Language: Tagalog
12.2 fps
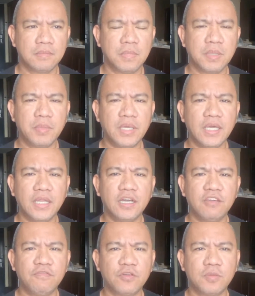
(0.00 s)
magbigay
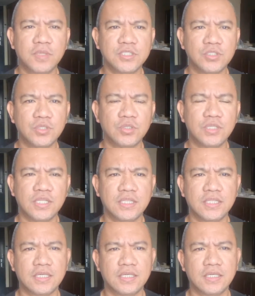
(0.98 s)
ng informasyon at
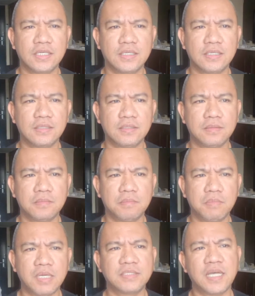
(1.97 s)
uh,
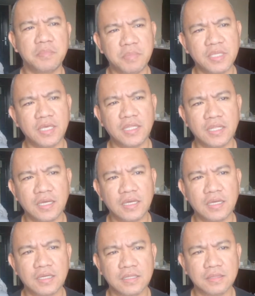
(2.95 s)
magsabi din
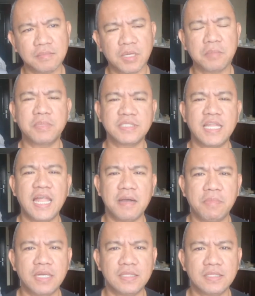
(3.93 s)
na uh,
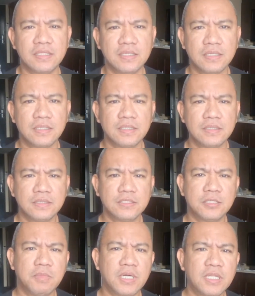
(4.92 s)
magpasalamat
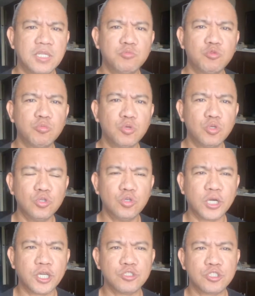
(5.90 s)
sa mga
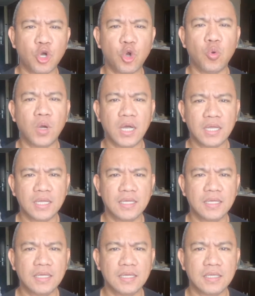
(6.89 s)
namumuno ngayon sa OWA,
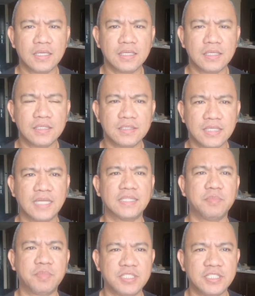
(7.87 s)
sa
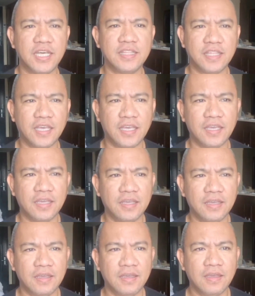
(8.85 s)
ating presidente
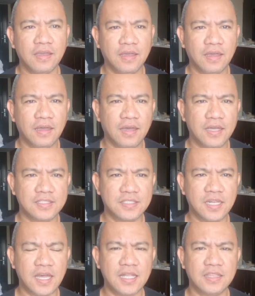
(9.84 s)
at
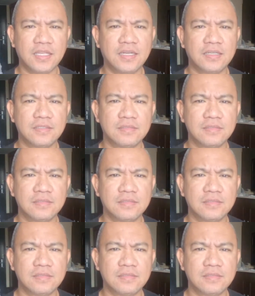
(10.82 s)
sa lahat ng